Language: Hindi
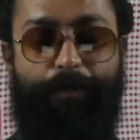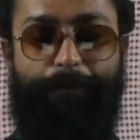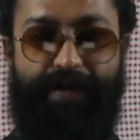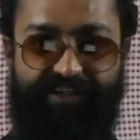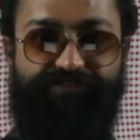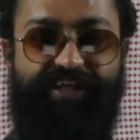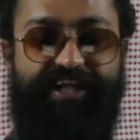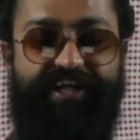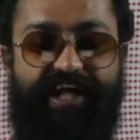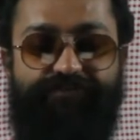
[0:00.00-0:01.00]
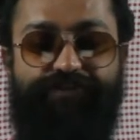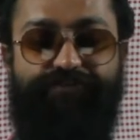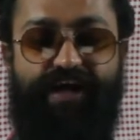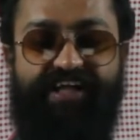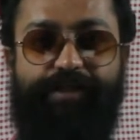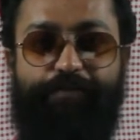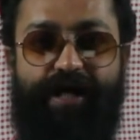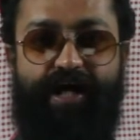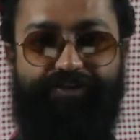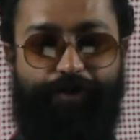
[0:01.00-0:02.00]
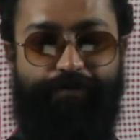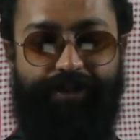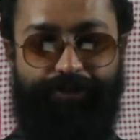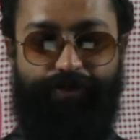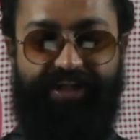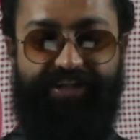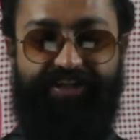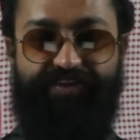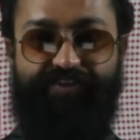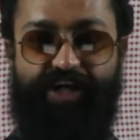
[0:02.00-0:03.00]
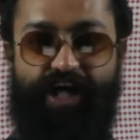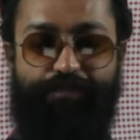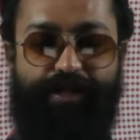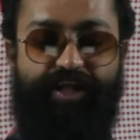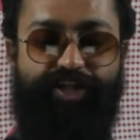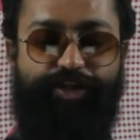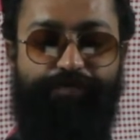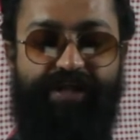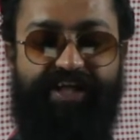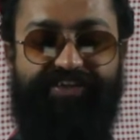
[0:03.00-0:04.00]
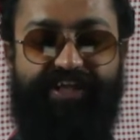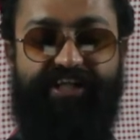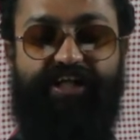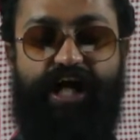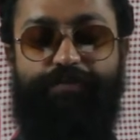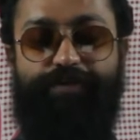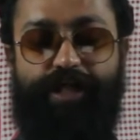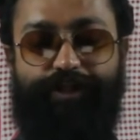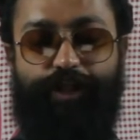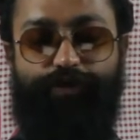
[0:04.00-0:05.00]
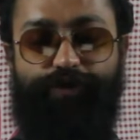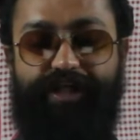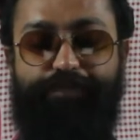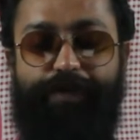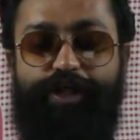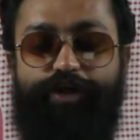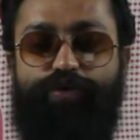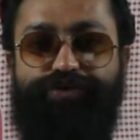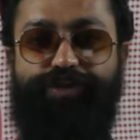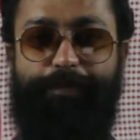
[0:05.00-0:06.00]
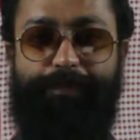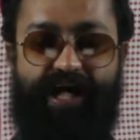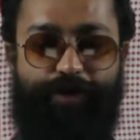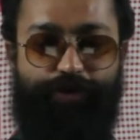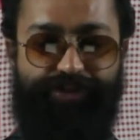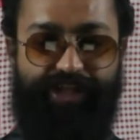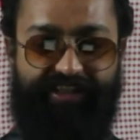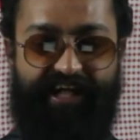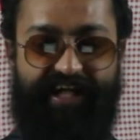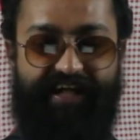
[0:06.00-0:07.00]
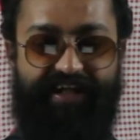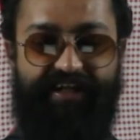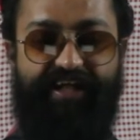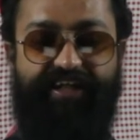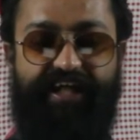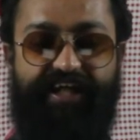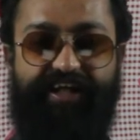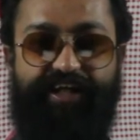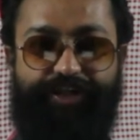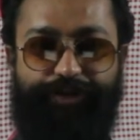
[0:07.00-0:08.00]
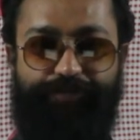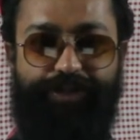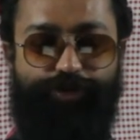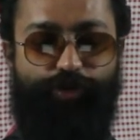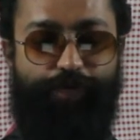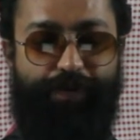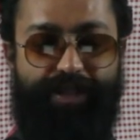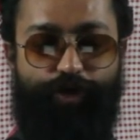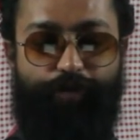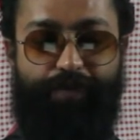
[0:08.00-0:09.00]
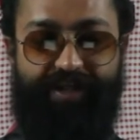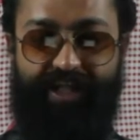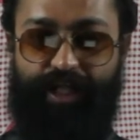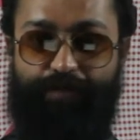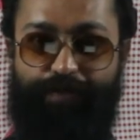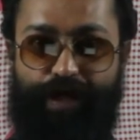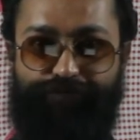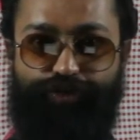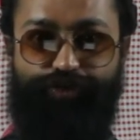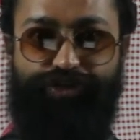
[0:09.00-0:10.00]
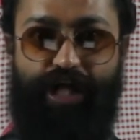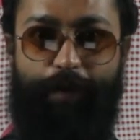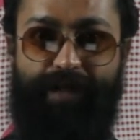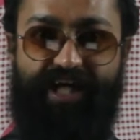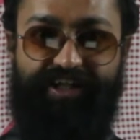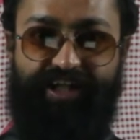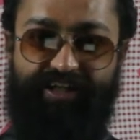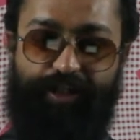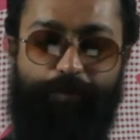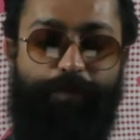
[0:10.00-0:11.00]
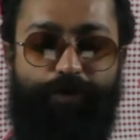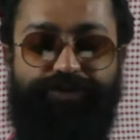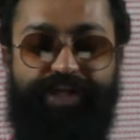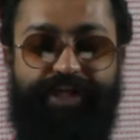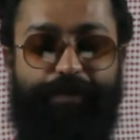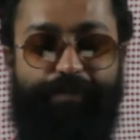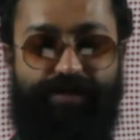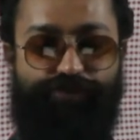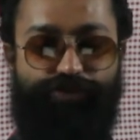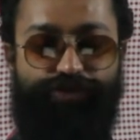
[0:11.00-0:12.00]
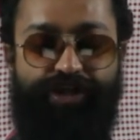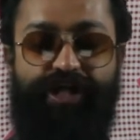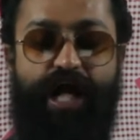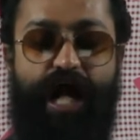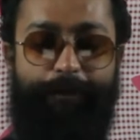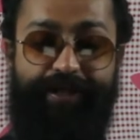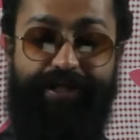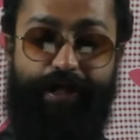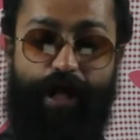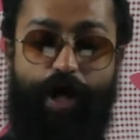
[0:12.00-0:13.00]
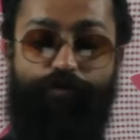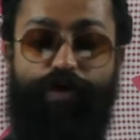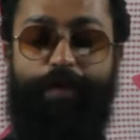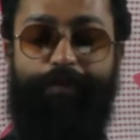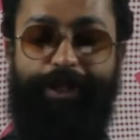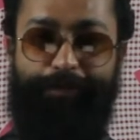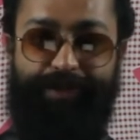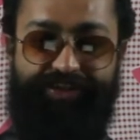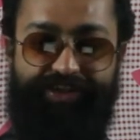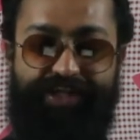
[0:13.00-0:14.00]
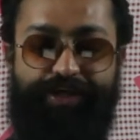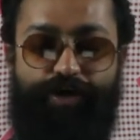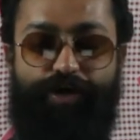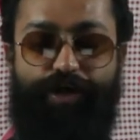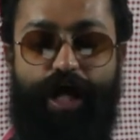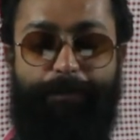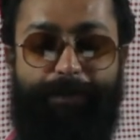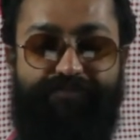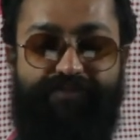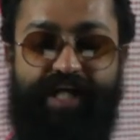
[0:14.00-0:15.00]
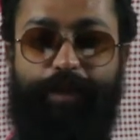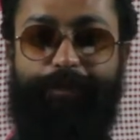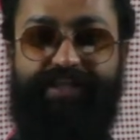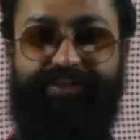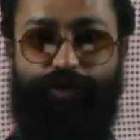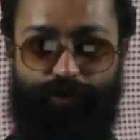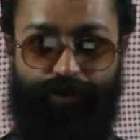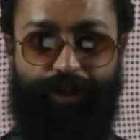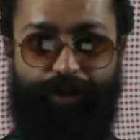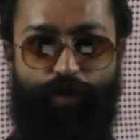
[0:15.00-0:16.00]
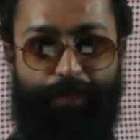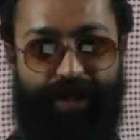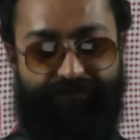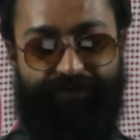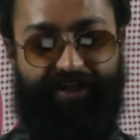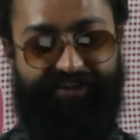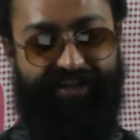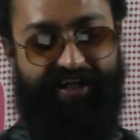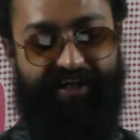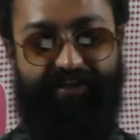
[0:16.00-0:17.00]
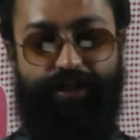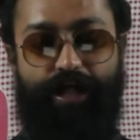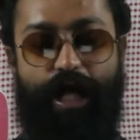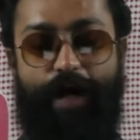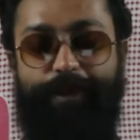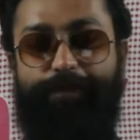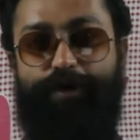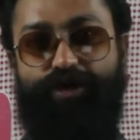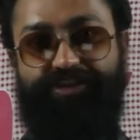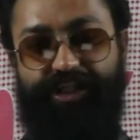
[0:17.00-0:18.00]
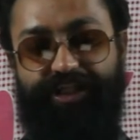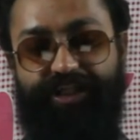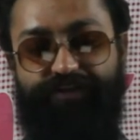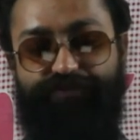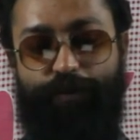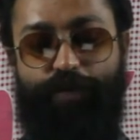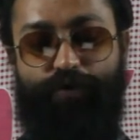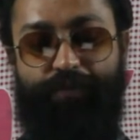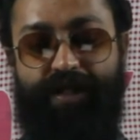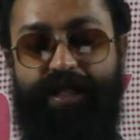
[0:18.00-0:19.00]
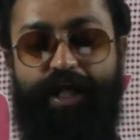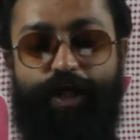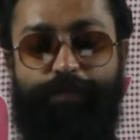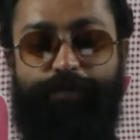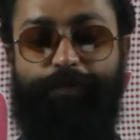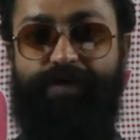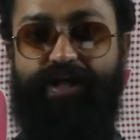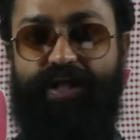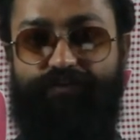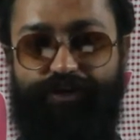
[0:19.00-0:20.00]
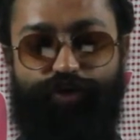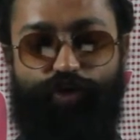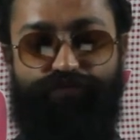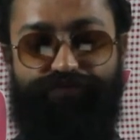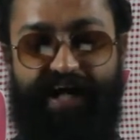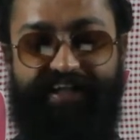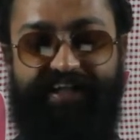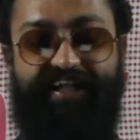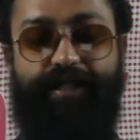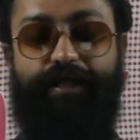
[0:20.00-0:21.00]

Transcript: पांचवी लेयर है विवाह से बाहर संबंधों की जहां पर लक्ष्मी के साथ काम करते हुए परी को उससे प्यार हो जाता है लेकिन लक्ष्मी सुपर हीरो बनने के बावजूद अमेरिका तक पहुंचने के बावजूद अपने गांव अपनी पत्नी और परिवार के पास लौटने को प्रेफर करता है हमने बहुत सी हिंदी फिल्मों में एयरपोर्ट पर लवर्स को फाइनली